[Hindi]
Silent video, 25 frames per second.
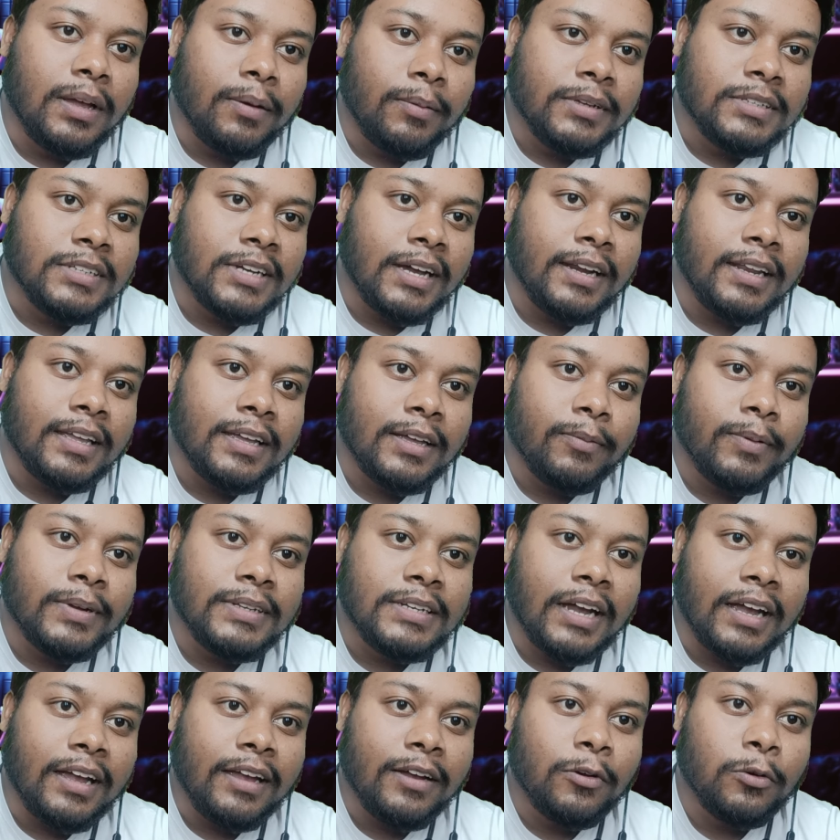बचाने के
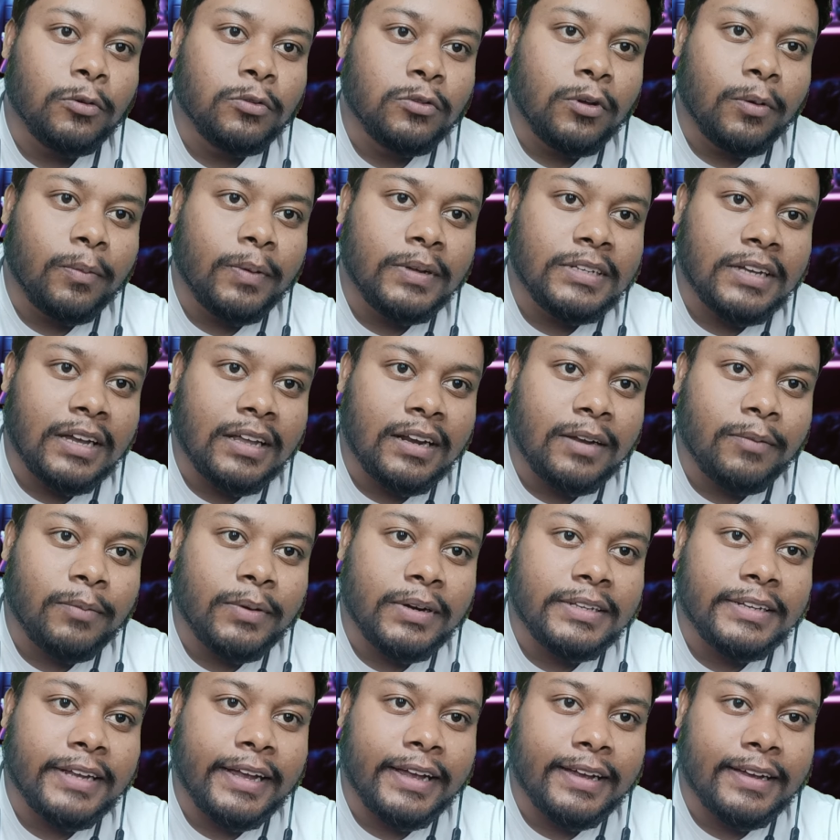बजाय खुद को बचाना पड़
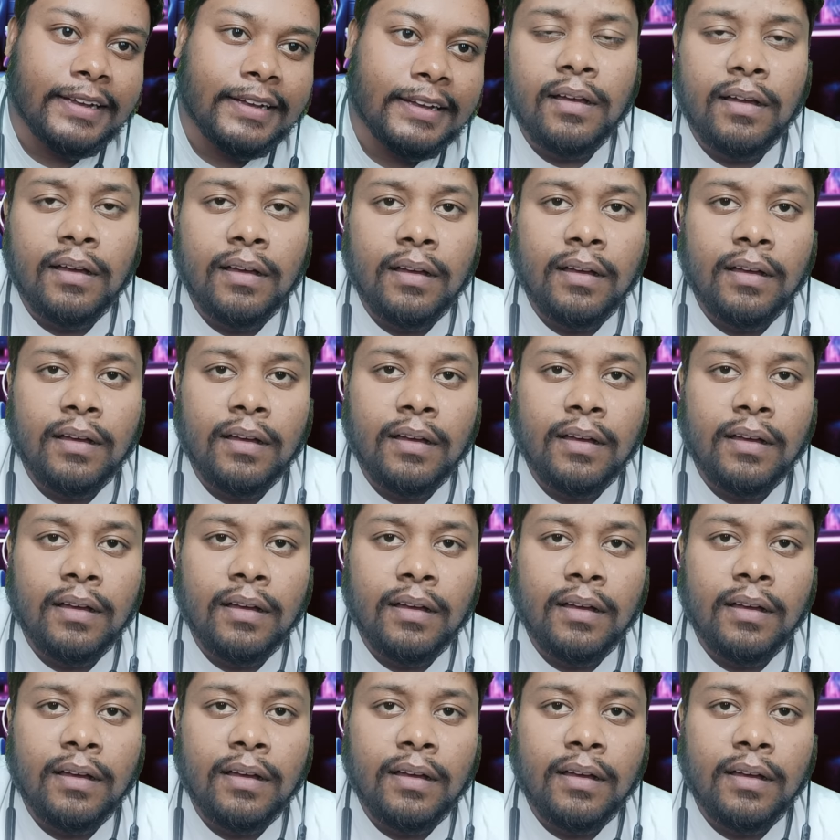जाएगा